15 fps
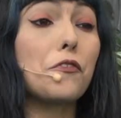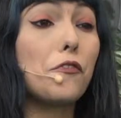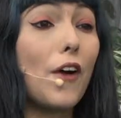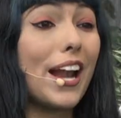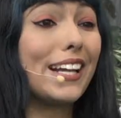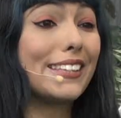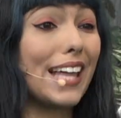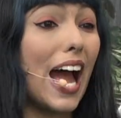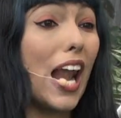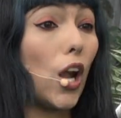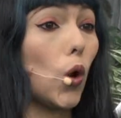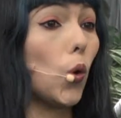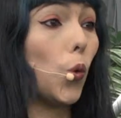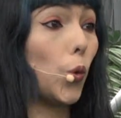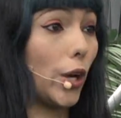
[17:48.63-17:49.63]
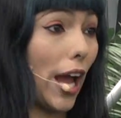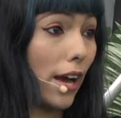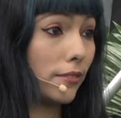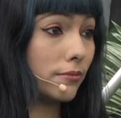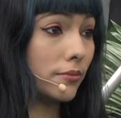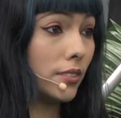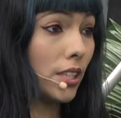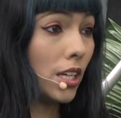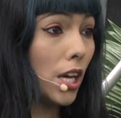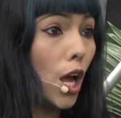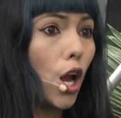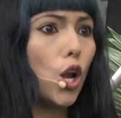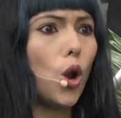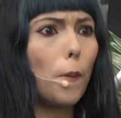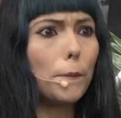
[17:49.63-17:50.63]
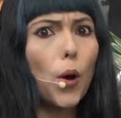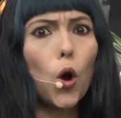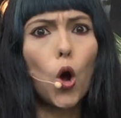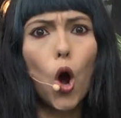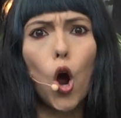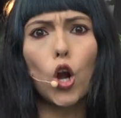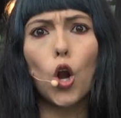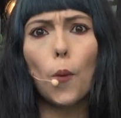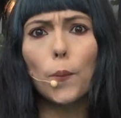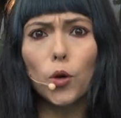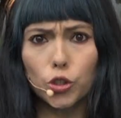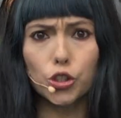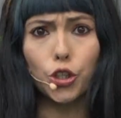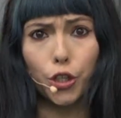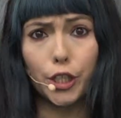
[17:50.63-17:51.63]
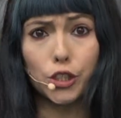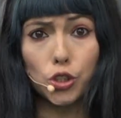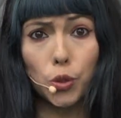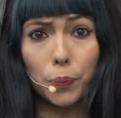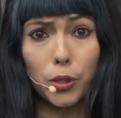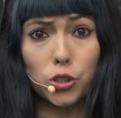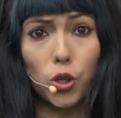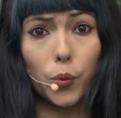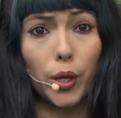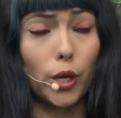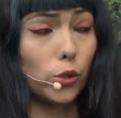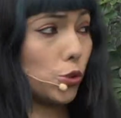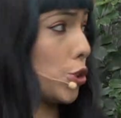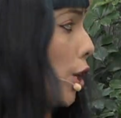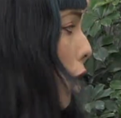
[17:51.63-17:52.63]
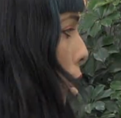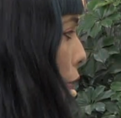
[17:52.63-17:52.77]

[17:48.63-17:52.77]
falta alguna. Lo poco o lo mucho que supo sobre Lucero